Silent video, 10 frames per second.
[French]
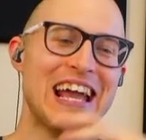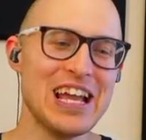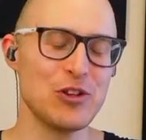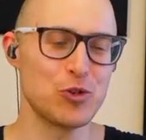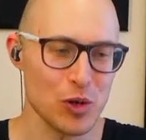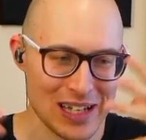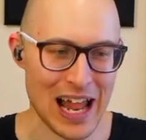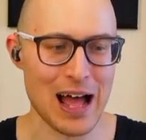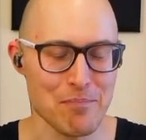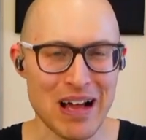et toute
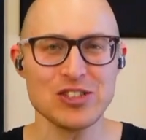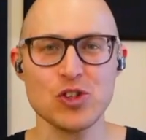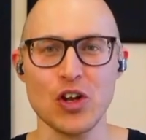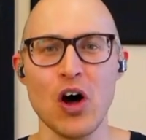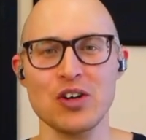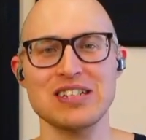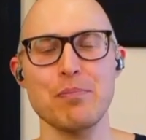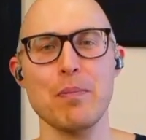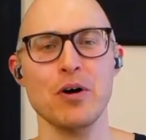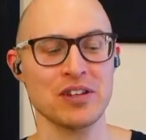la masse sonore que ça
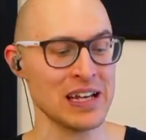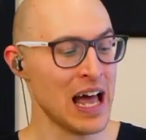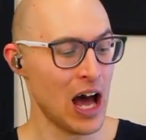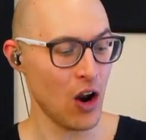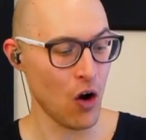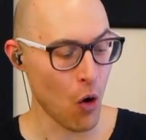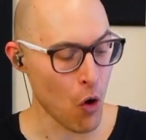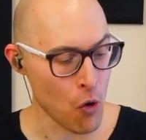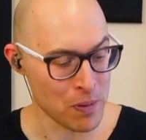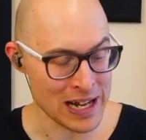peut apporter. Alors
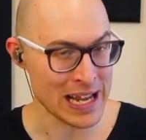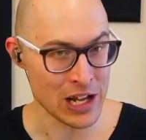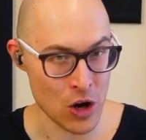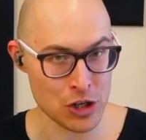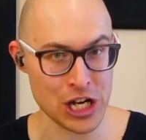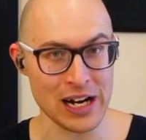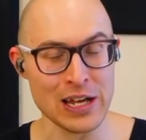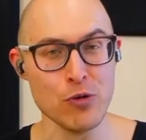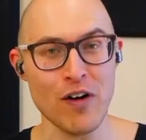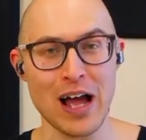oublie le
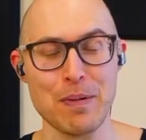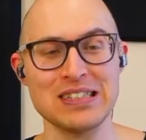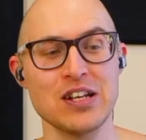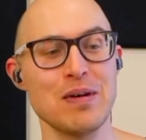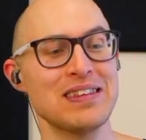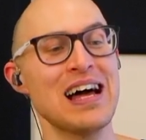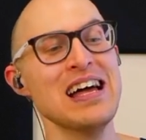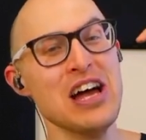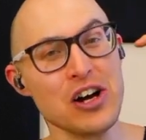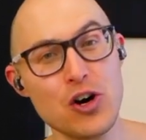charlet ouvert à partir de maintenant.
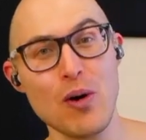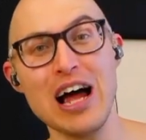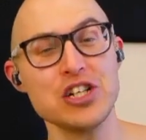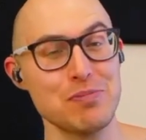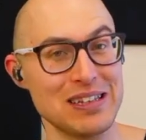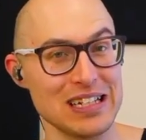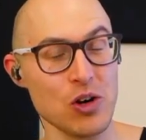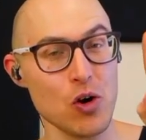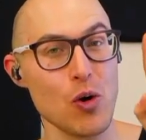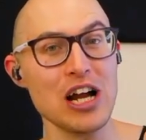Crash, mais
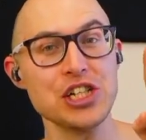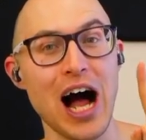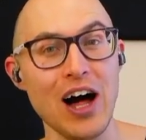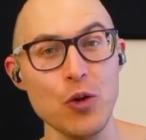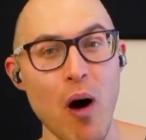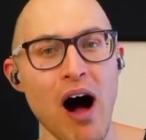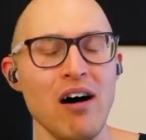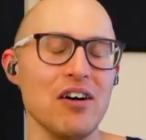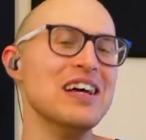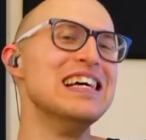attention, crash en
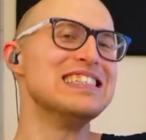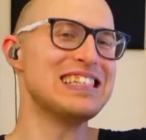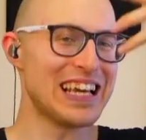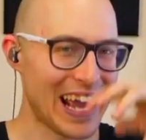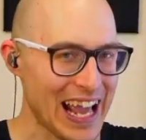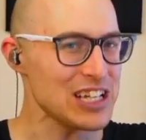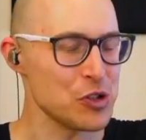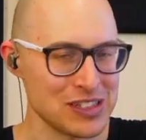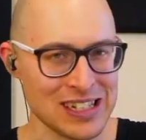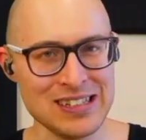noir. Ce qui risque
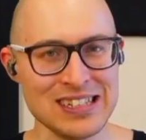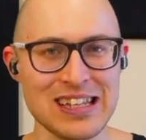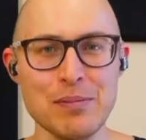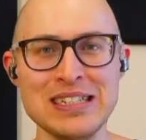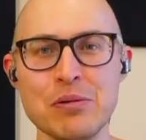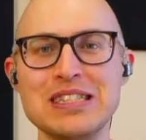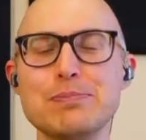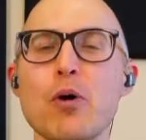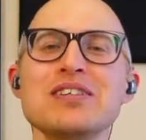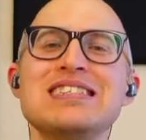de se déstabiliser un
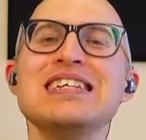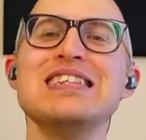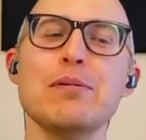petit peu si